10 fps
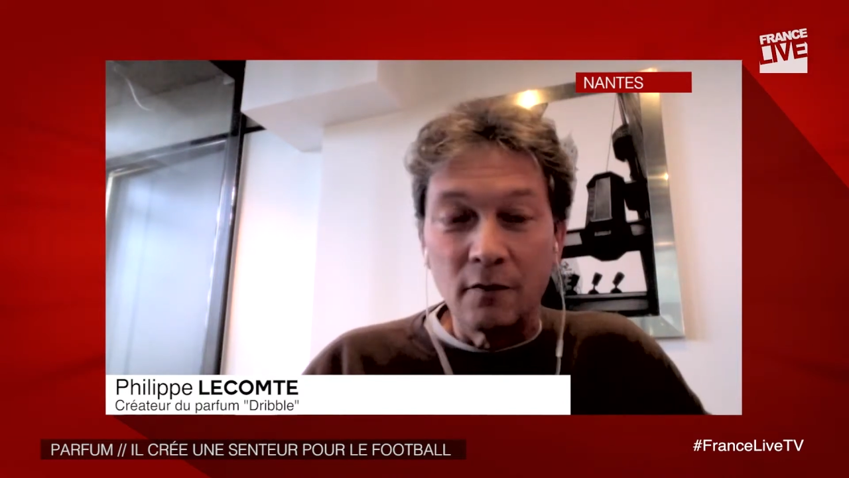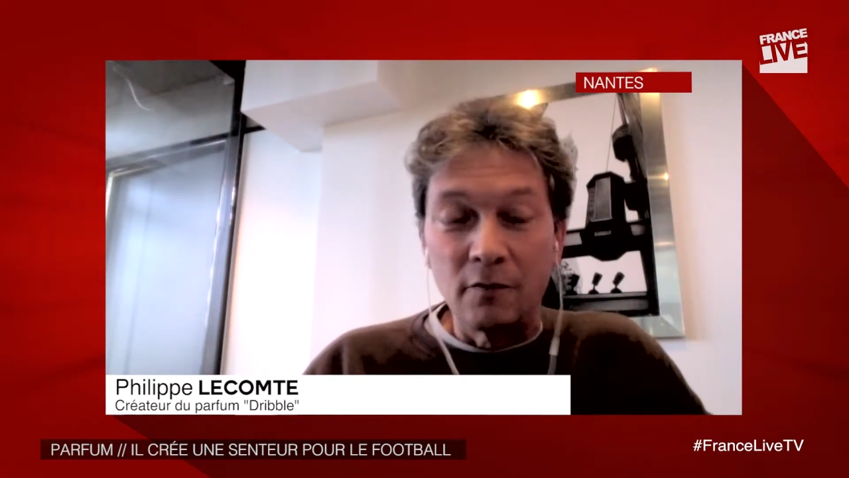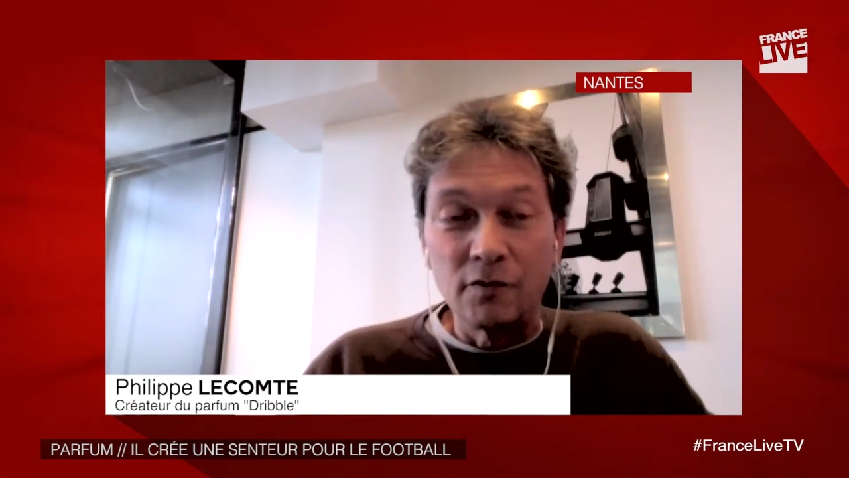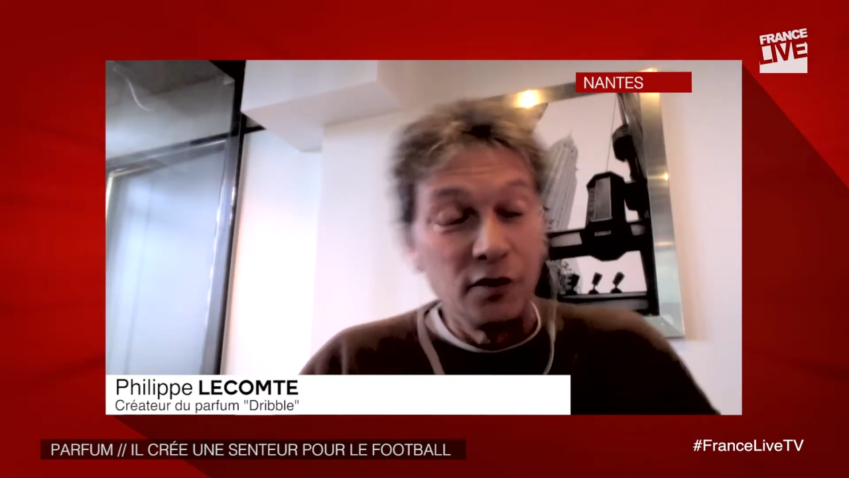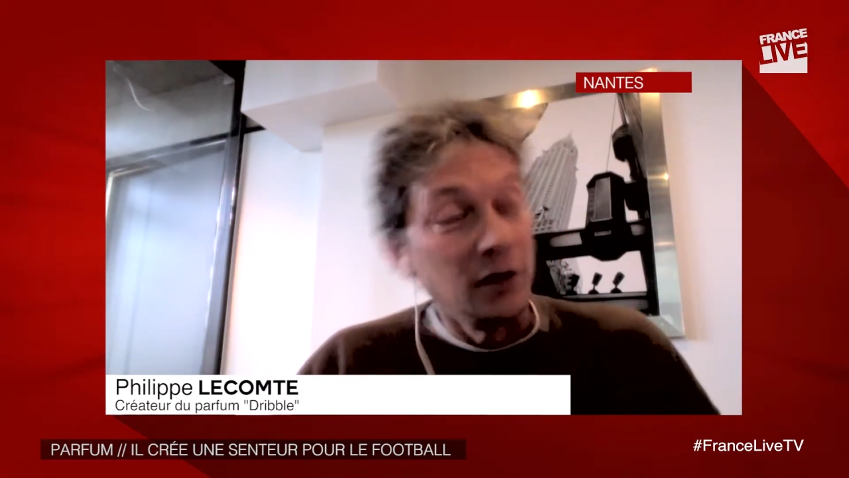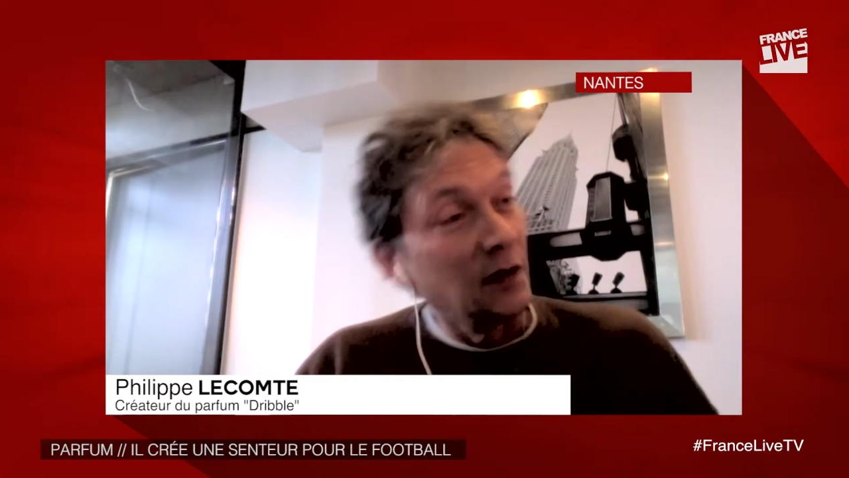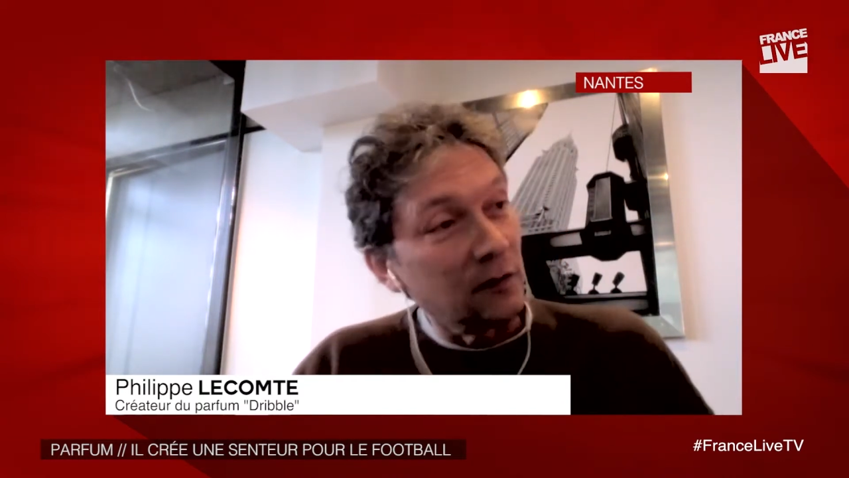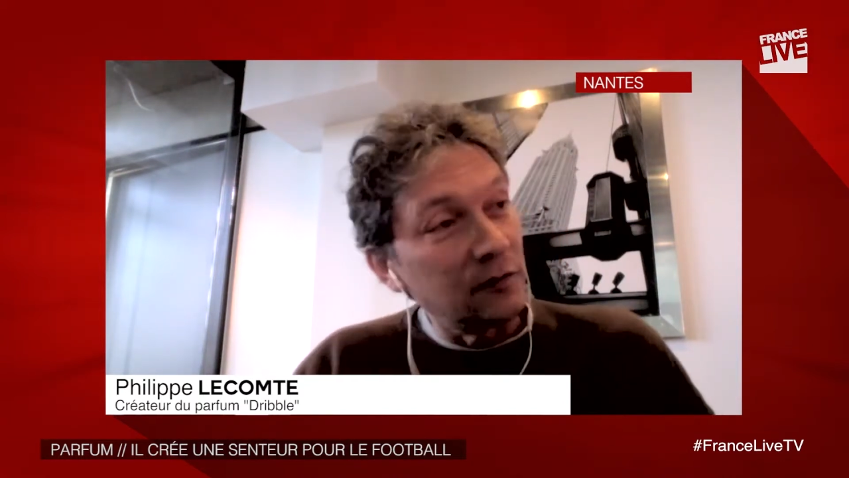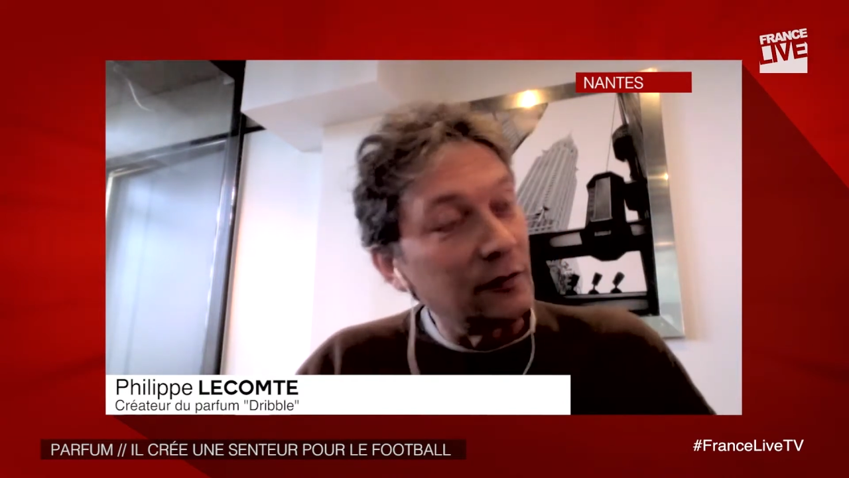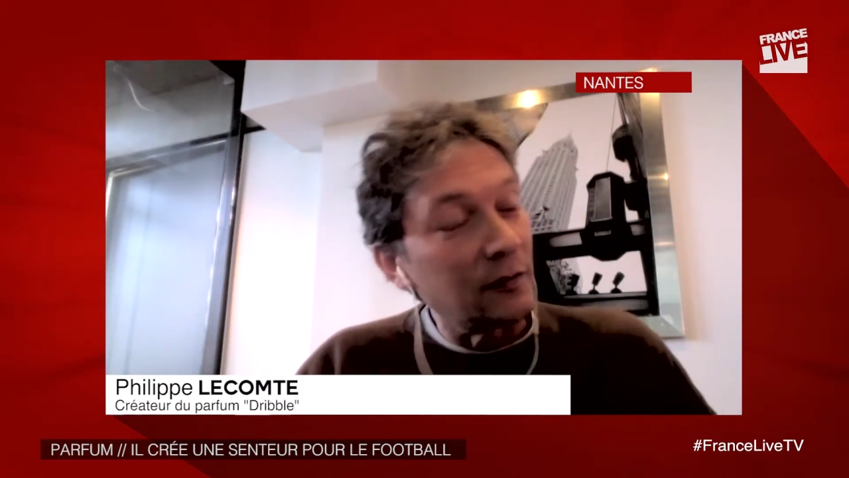si
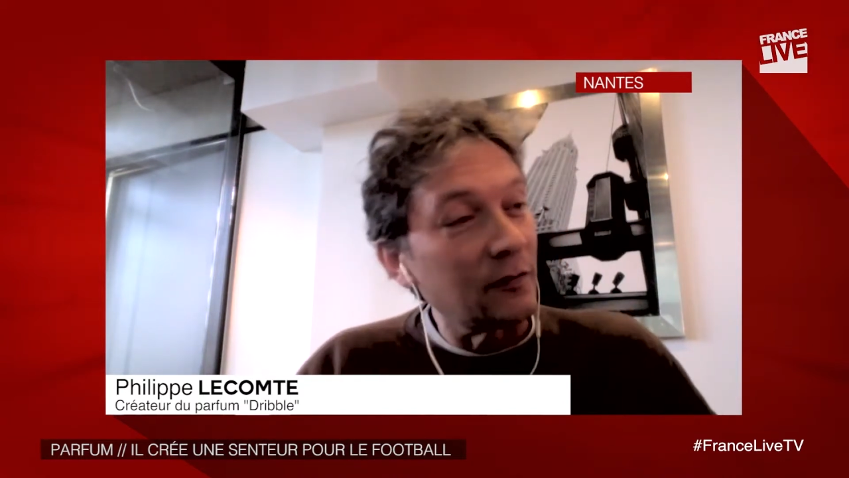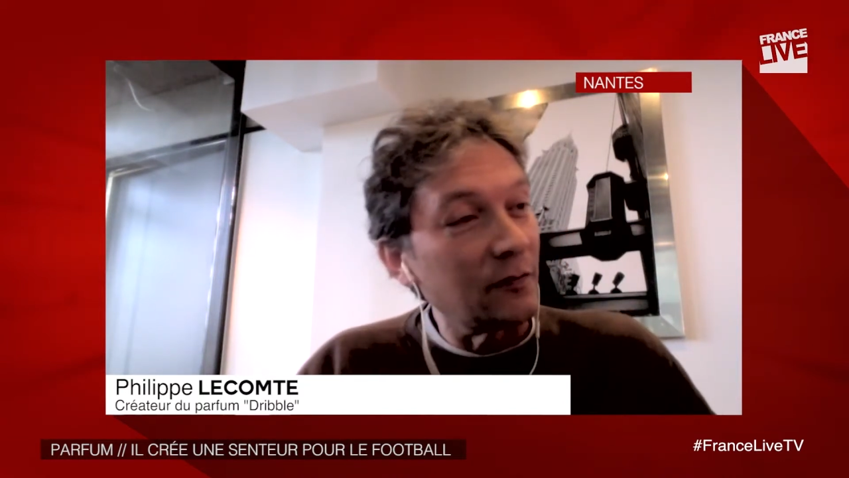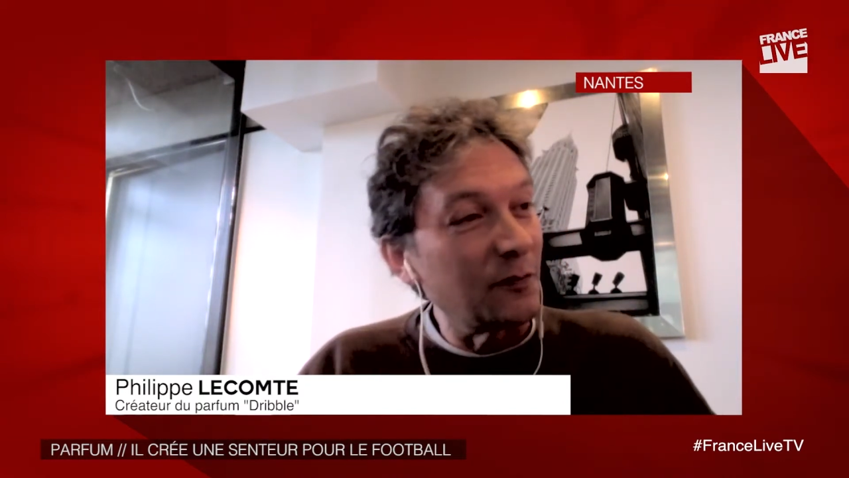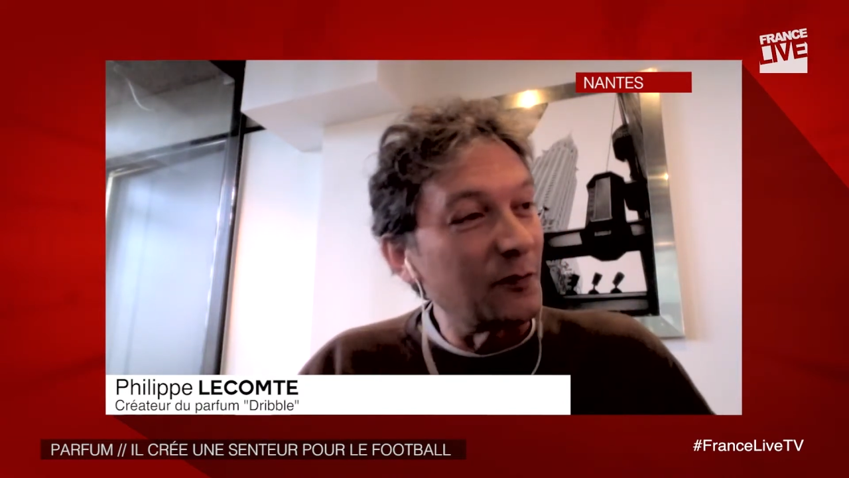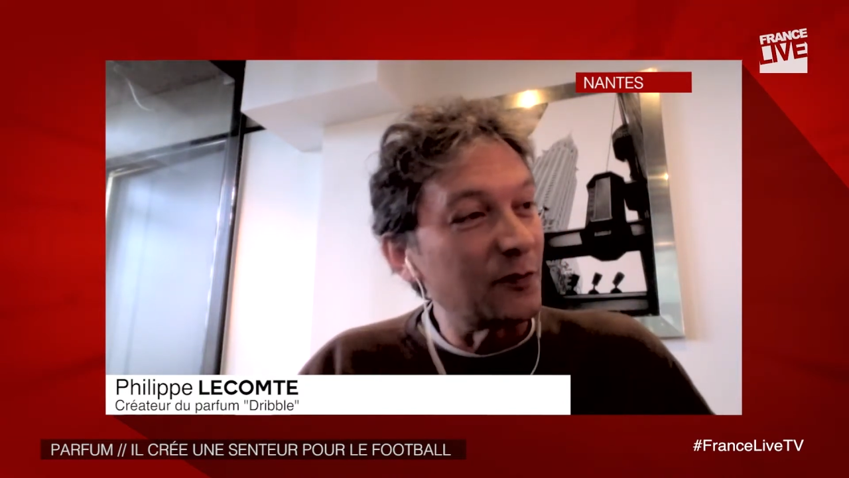d'aventure on,